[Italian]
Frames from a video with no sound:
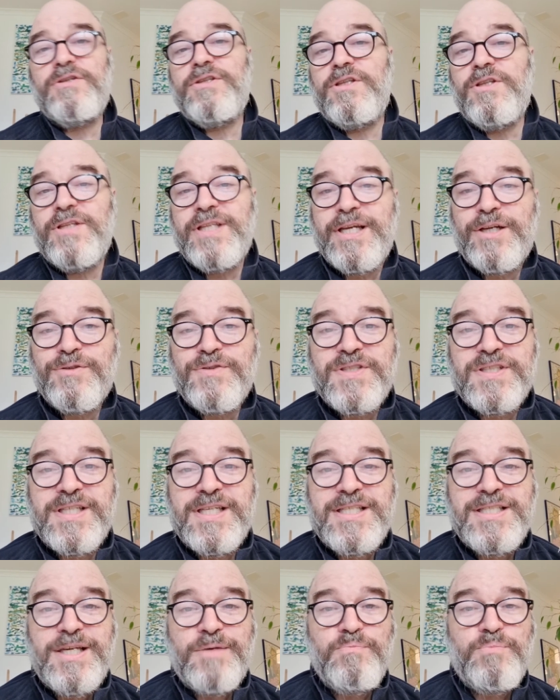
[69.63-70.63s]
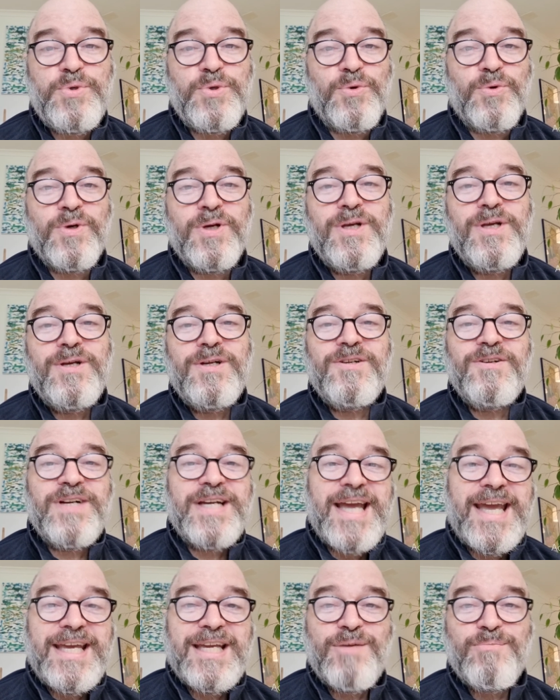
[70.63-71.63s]
Io ti do dei consigli in più,
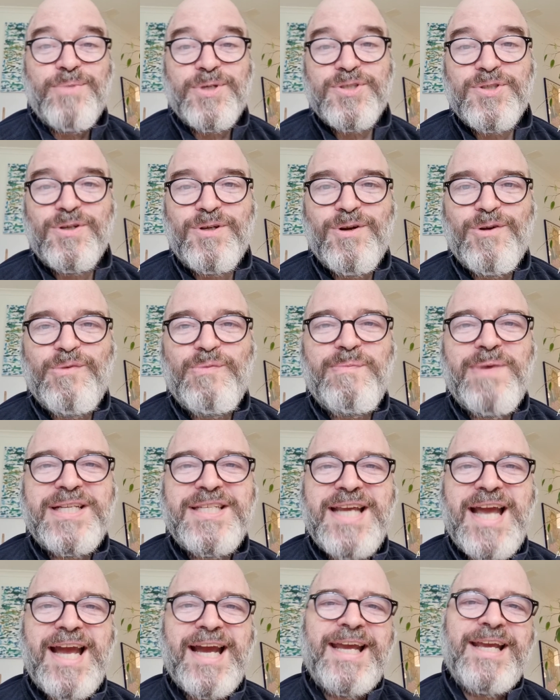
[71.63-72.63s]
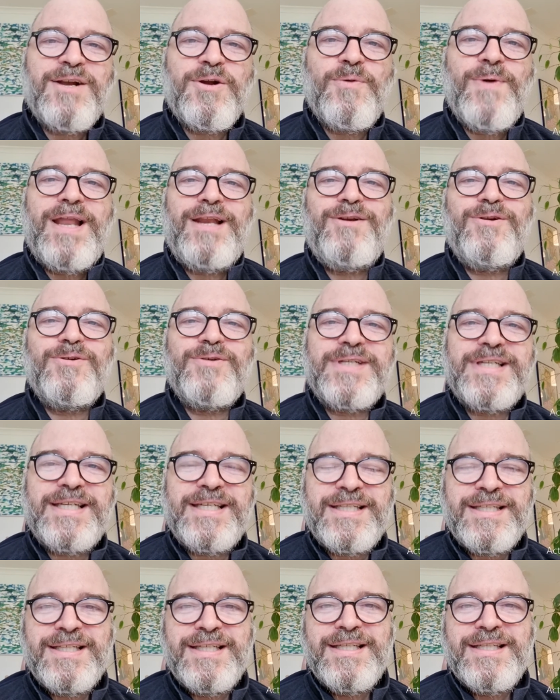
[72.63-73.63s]
ok, che possono accompagnare quello
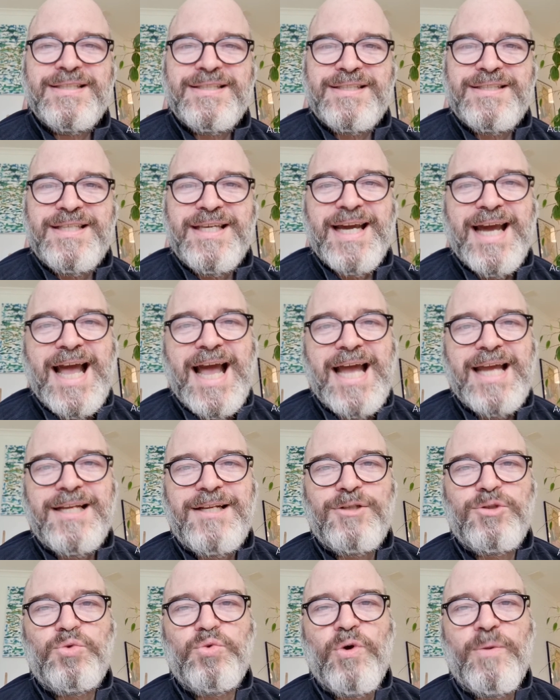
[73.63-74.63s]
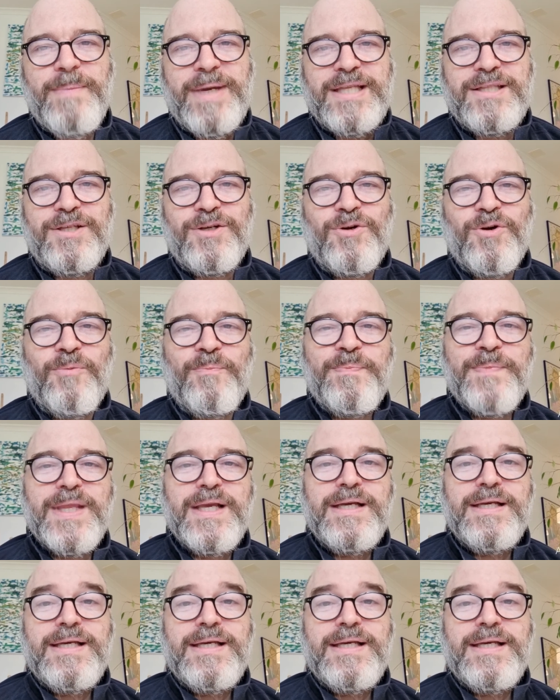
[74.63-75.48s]
che ti dirà il tuo medico.